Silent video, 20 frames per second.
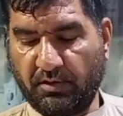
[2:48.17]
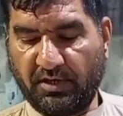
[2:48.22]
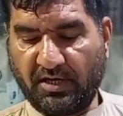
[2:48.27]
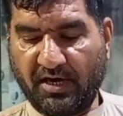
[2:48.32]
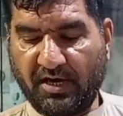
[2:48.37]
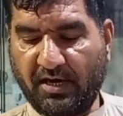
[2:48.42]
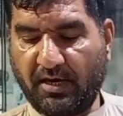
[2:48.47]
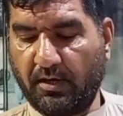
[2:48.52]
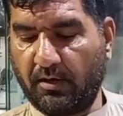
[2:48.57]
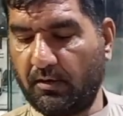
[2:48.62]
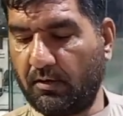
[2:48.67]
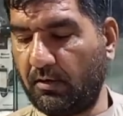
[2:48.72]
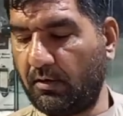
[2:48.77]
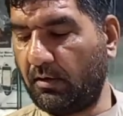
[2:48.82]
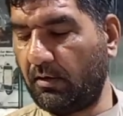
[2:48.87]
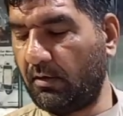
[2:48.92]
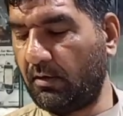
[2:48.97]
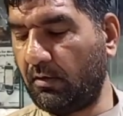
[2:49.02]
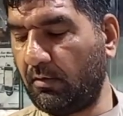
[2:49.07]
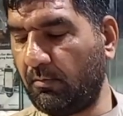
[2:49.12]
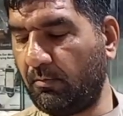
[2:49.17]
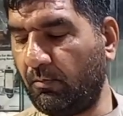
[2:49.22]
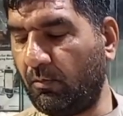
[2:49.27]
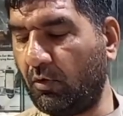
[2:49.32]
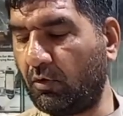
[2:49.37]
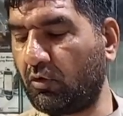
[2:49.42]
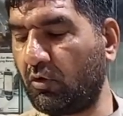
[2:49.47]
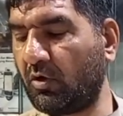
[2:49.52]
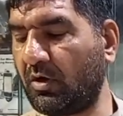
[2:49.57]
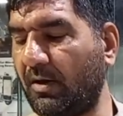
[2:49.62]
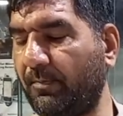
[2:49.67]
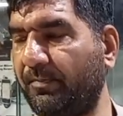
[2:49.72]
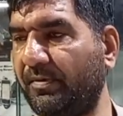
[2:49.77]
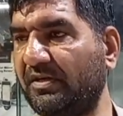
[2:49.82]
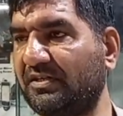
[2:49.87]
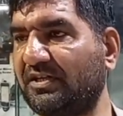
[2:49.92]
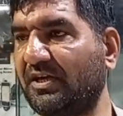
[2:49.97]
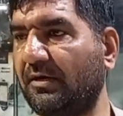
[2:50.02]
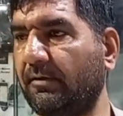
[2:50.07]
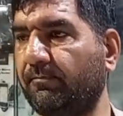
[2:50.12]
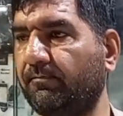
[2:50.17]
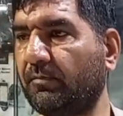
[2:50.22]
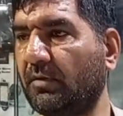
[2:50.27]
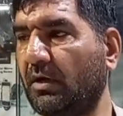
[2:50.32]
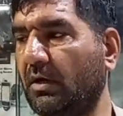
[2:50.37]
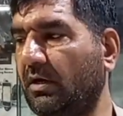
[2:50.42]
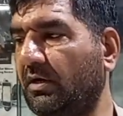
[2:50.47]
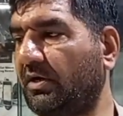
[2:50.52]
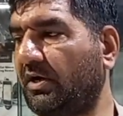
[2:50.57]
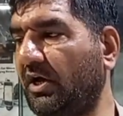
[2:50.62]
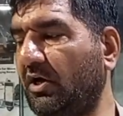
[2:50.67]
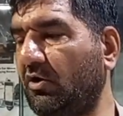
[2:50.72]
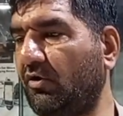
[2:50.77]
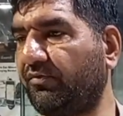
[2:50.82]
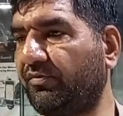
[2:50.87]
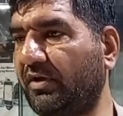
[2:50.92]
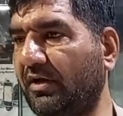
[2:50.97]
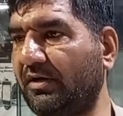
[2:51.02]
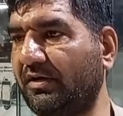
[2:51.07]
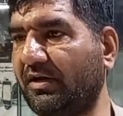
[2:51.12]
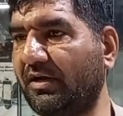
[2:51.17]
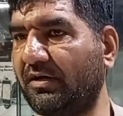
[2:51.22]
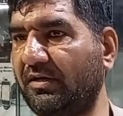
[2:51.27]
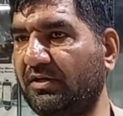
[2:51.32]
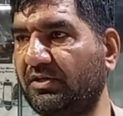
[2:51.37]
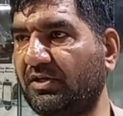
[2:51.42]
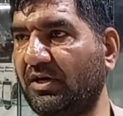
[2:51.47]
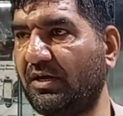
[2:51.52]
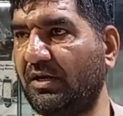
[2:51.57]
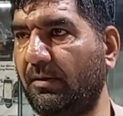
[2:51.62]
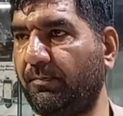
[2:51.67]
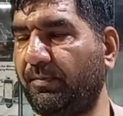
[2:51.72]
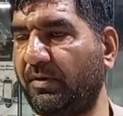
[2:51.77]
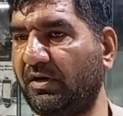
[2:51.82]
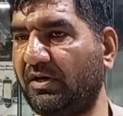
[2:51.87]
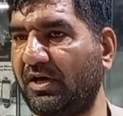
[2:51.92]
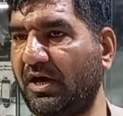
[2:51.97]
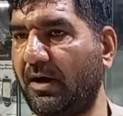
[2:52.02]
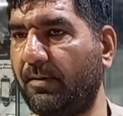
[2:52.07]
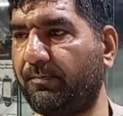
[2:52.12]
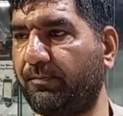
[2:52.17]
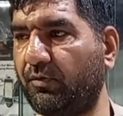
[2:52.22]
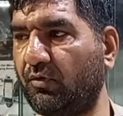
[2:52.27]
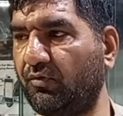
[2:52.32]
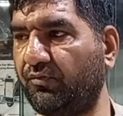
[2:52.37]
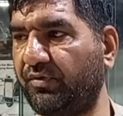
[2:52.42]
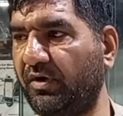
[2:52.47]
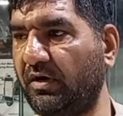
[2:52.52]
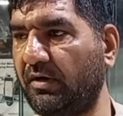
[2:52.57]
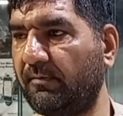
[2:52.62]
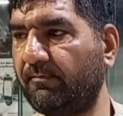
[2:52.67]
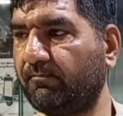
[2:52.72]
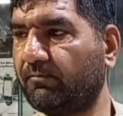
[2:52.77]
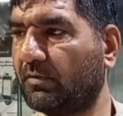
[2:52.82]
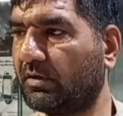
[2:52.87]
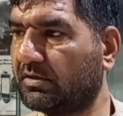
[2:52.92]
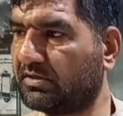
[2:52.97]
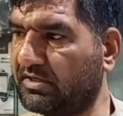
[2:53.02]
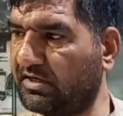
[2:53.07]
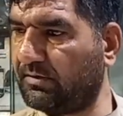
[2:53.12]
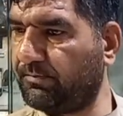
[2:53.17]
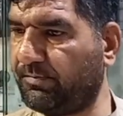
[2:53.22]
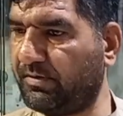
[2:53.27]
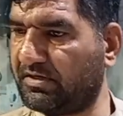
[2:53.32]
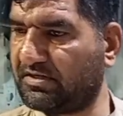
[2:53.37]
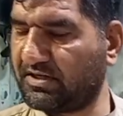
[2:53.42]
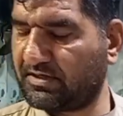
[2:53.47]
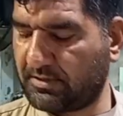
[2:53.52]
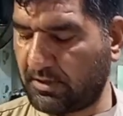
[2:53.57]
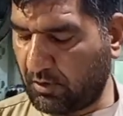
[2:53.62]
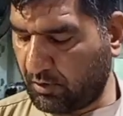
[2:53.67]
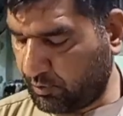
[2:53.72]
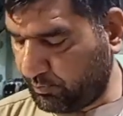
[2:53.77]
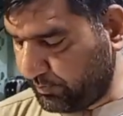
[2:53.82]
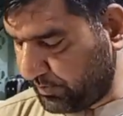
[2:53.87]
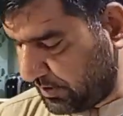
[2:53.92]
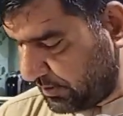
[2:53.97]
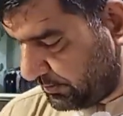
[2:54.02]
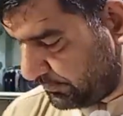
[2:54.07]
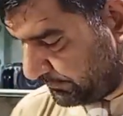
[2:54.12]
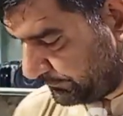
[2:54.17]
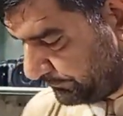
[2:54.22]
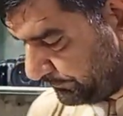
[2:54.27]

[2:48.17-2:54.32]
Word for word: ये मोटो का पीस है टेन ऑफ टेन कंडीशन है पी टी अप्रूफ है सिर्फ बीस हज़ार रुपया